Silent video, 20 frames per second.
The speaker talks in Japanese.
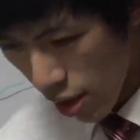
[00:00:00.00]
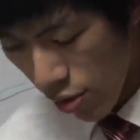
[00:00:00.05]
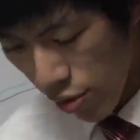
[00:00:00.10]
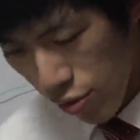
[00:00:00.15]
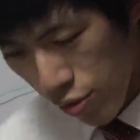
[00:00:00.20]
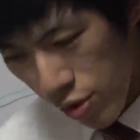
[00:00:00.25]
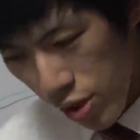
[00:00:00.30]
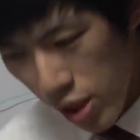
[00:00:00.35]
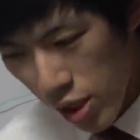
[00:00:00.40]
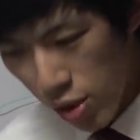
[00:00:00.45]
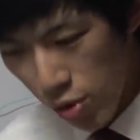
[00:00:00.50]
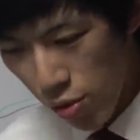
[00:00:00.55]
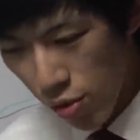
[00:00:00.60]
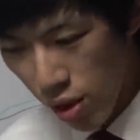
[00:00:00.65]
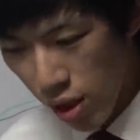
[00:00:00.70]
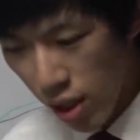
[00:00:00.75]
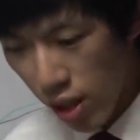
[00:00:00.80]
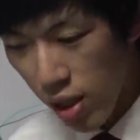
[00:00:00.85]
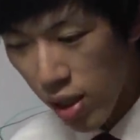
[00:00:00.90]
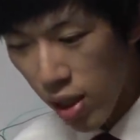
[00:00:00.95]
かな雰囲気とい
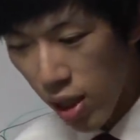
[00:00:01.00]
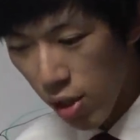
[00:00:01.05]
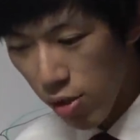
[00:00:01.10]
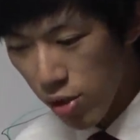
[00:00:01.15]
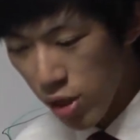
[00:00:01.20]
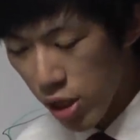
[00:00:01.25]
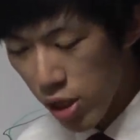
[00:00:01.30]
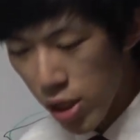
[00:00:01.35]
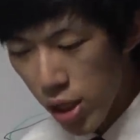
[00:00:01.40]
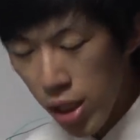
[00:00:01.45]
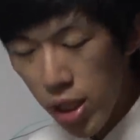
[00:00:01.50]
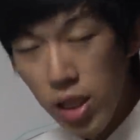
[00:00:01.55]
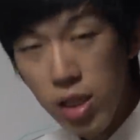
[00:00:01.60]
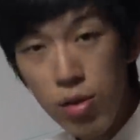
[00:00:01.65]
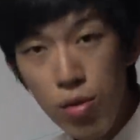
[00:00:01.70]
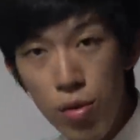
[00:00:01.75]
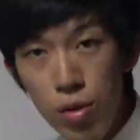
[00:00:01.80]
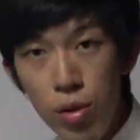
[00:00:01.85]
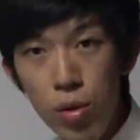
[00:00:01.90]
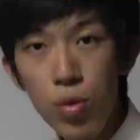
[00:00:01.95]
うかあの自主的に
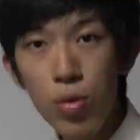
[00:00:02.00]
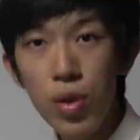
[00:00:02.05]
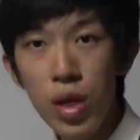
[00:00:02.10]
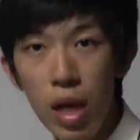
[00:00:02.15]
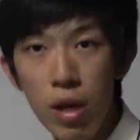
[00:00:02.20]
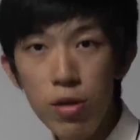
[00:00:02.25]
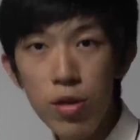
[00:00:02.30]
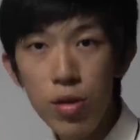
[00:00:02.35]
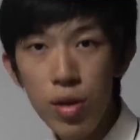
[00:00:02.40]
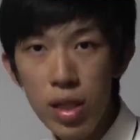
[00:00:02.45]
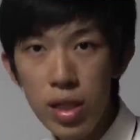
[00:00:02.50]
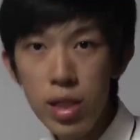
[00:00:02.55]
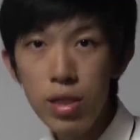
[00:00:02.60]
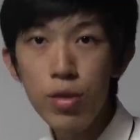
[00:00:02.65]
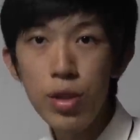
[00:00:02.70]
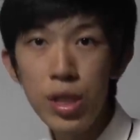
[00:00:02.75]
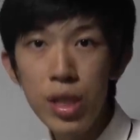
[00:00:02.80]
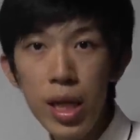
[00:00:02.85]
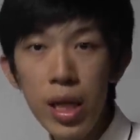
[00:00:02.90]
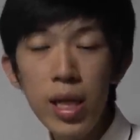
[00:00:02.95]
そういうことをやる人が
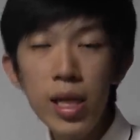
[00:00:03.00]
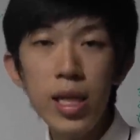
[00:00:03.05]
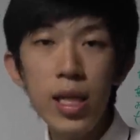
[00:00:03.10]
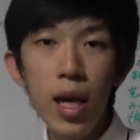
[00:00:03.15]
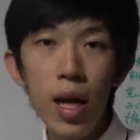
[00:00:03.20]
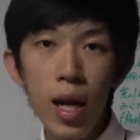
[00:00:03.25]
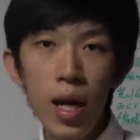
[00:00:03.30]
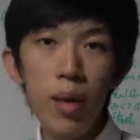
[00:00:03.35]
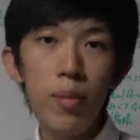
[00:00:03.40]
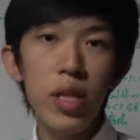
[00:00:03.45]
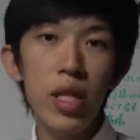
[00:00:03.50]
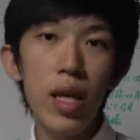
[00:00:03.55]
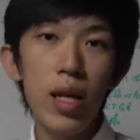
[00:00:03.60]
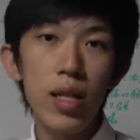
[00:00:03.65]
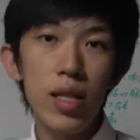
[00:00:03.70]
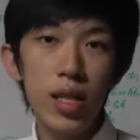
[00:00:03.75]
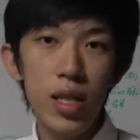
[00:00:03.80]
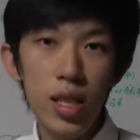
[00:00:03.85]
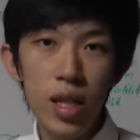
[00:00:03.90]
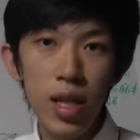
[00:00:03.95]
少し出てきたかなみたい
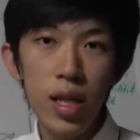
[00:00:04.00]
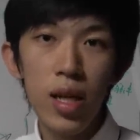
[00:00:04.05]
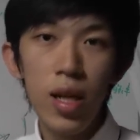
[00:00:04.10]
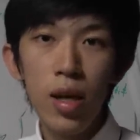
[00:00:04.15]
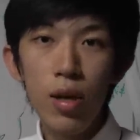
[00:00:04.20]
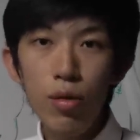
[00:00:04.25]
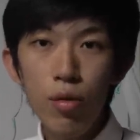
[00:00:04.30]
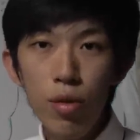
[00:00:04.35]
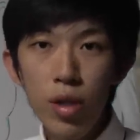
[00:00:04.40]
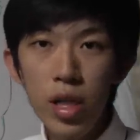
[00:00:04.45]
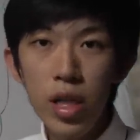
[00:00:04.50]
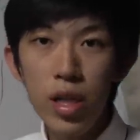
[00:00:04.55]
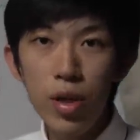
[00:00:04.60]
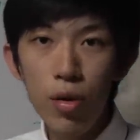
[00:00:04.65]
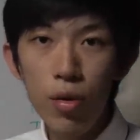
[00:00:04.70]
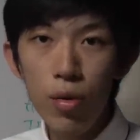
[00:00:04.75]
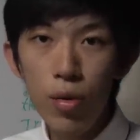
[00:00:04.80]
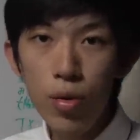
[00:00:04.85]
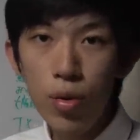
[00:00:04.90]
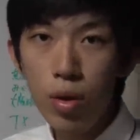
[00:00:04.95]
な時期で特に
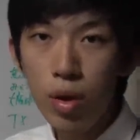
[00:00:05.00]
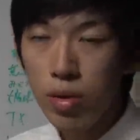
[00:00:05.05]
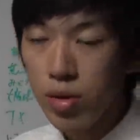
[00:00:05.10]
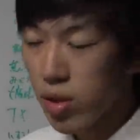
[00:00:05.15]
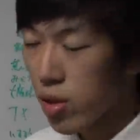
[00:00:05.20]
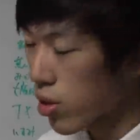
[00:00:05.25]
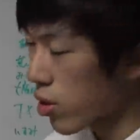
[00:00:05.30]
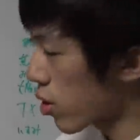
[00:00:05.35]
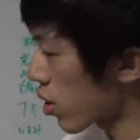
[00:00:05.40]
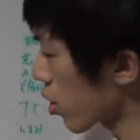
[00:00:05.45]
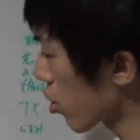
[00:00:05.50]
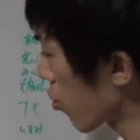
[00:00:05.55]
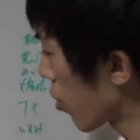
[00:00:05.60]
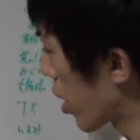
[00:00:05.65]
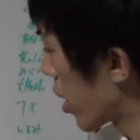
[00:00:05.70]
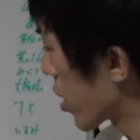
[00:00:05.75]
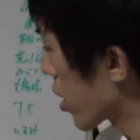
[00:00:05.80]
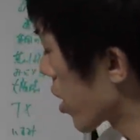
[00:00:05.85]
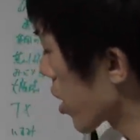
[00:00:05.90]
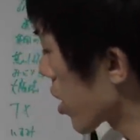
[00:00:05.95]
旅行とかをする人
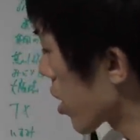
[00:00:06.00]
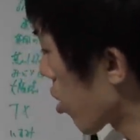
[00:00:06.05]
は減って